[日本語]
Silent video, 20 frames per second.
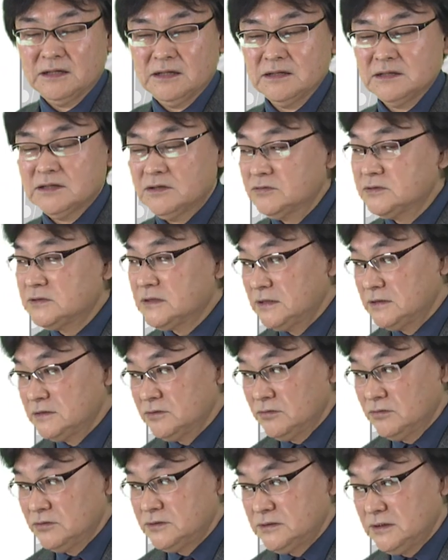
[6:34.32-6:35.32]
なんていうの最
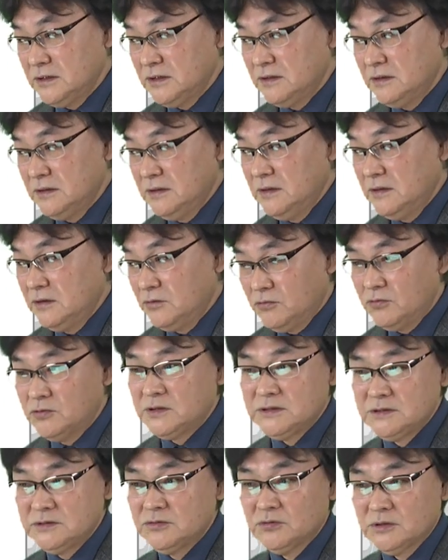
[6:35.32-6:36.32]
初のうちはこ
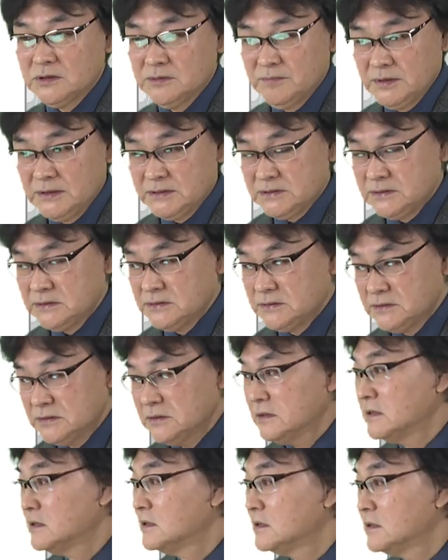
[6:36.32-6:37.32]
れに乗ります。
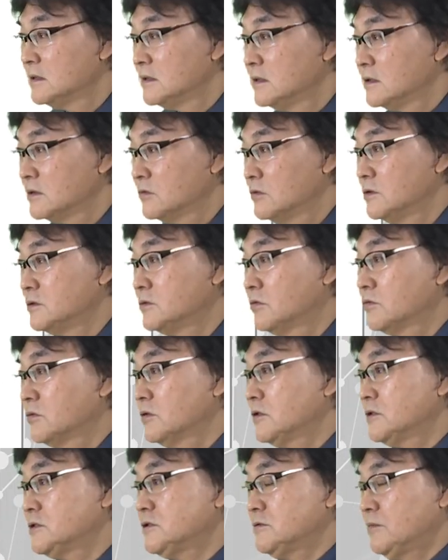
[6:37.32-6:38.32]
というこ
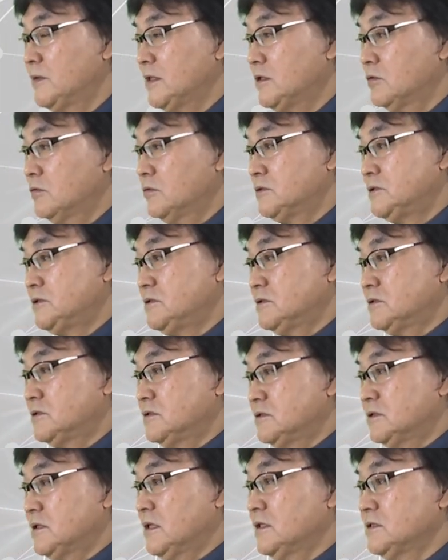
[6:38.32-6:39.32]
とで全てを指
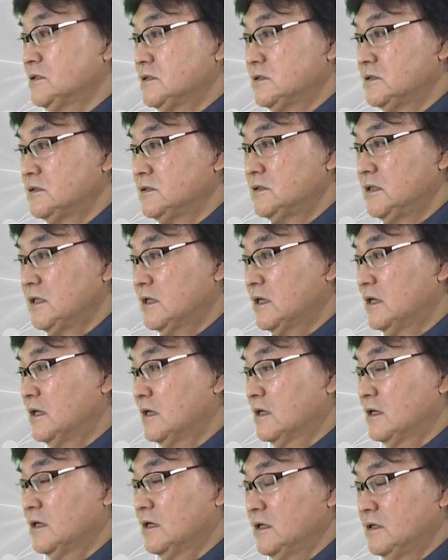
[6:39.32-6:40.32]
数関数で考
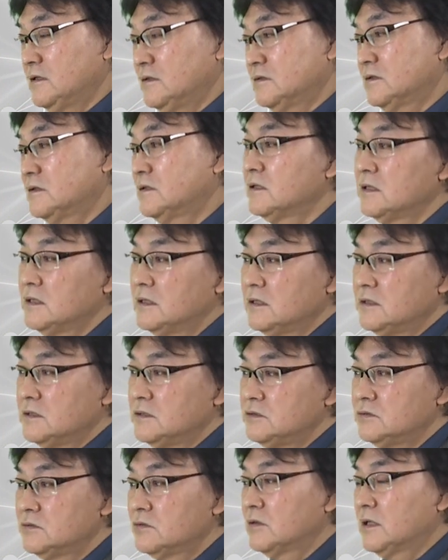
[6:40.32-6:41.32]
える
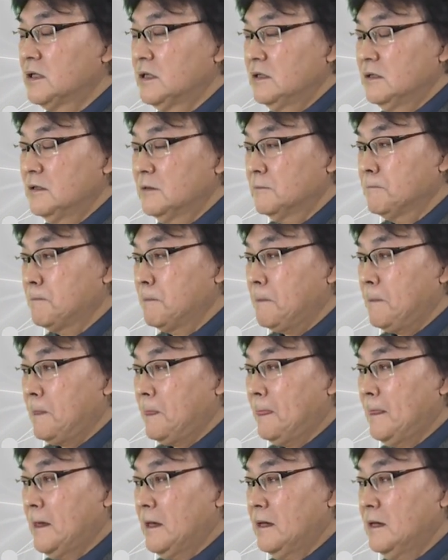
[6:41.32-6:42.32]
というのが
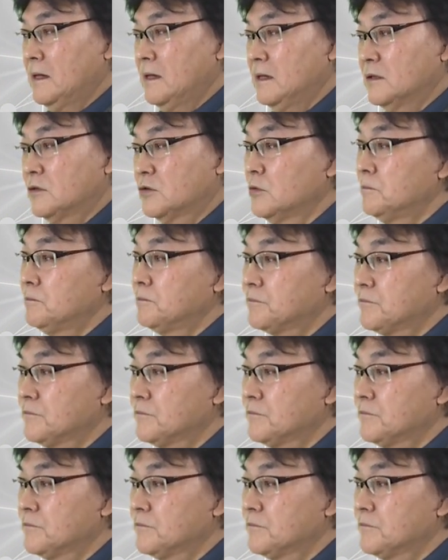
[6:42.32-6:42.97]
えっ、ー、と